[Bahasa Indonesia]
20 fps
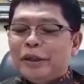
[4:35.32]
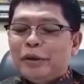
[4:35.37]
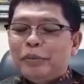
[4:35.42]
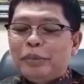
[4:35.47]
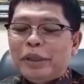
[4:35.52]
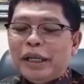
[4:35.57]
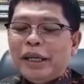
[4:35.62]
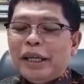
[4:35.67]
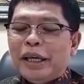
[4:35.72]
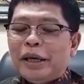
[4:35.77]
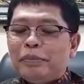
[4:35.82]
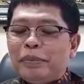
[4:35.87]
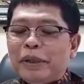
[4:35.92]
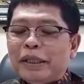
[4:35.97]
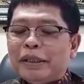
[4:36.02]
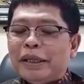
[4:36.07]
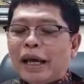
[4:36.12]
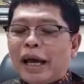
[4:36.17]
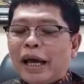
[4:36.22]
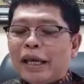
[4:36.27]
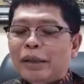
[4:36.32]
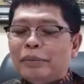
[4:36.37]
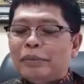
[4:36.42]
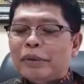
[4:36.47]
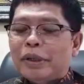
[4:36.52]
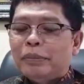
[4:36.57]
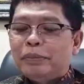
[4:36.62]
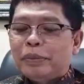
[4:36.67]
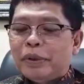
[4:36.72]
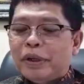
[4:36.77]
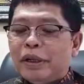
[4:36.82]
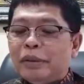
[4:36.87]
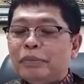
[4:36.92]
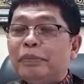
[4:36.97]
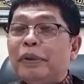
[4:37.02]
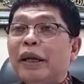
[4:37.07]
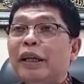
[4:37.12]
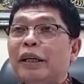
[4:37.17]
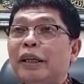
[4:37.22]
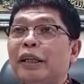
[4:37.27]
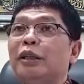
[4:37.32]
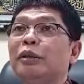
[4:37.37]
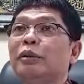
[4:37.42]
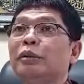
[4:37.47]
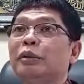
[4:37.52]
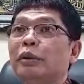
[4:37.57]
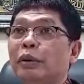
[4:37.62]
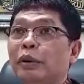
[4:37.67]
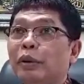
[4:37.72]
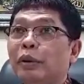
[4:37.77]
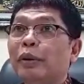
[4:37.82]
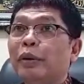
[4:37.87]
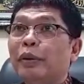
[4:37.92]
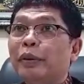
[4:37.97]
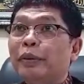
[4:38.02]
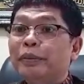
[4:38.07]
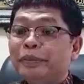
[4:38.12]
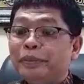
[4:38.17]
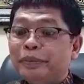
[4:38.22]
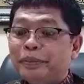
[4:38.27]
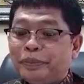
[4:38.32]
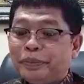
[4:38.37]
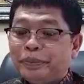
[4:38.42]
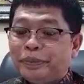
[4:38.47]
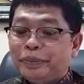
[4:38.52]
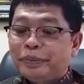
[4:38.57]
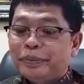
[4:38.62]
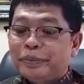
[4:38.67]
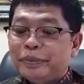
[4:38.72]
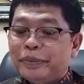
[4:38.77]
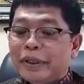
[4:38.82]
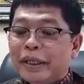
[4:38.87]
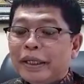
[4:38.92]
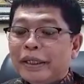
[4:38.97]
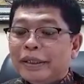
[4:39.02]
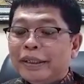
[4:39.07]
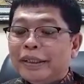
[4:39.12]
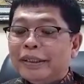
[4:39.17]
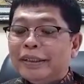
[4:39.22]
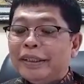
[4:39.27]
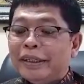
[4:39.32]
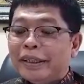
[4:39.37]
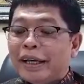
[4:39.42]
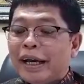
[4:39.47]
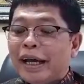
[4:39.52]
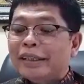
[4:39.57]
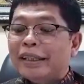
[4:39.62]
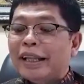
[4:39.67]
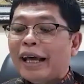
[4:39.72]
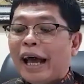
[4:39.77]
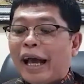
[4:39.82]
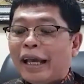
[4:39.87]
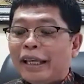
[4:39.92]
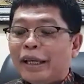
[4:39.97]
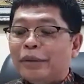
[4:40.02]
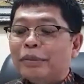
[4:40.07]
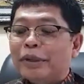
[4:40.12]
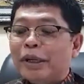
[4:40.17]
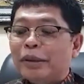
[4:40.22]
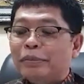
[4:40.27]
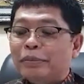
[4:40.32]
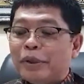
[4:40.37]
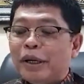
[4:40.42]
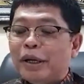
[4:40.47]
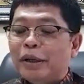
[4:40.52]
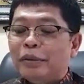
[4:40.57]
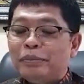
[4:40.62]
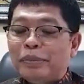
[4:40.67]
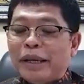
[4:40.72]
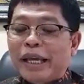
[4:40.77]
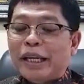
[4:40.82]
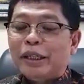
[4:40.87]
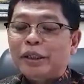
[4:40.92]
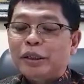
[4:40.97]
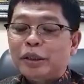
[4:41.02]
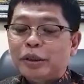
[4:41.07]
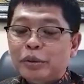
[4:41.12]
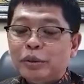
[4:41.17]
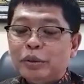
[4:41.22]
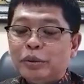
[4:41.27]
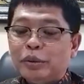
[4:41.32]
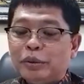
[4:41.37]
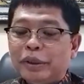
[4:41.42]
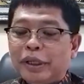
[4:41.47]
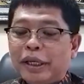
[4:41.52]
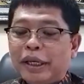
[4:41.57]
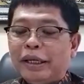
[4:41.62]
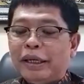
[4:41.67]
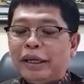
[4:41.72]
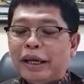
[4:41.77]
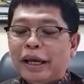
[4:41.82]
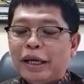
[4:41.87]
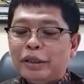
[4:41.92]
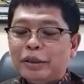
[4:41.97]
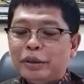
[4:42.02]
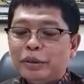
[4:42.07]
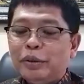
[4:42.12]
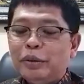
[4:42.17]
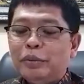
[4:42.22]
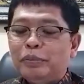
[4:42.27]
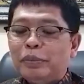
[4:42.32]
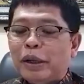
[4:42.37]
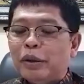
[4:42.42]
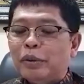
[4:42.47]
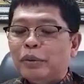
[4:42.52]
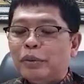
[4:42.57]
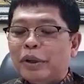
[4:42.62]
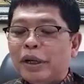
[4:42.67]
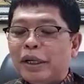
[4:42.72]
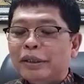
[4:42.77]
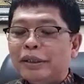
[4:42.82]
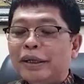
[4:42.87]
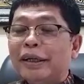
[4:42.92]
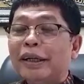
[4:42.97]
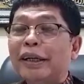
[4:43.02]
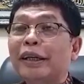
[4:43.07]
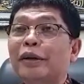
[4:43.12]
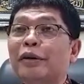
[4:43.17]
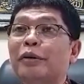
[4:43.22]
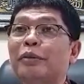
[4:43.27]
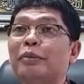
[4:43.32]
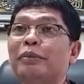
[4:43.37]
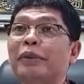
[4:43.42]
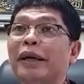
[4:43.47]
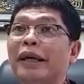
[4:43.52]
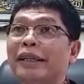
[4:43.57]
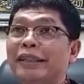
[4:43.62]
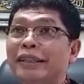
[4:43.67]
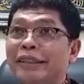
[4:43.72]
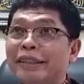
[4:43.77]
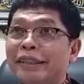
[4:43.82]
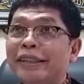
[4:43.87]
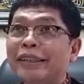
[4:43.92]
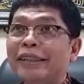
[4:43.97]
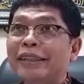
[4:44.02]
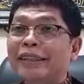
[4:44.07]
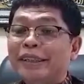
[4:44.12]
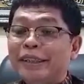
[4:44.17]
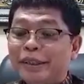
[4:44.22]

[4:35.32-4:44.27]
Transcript: milik PT Ayam Geprek Beni Sujono. Disingkat ayam geprek bensu inkasu penggugat rekompensi.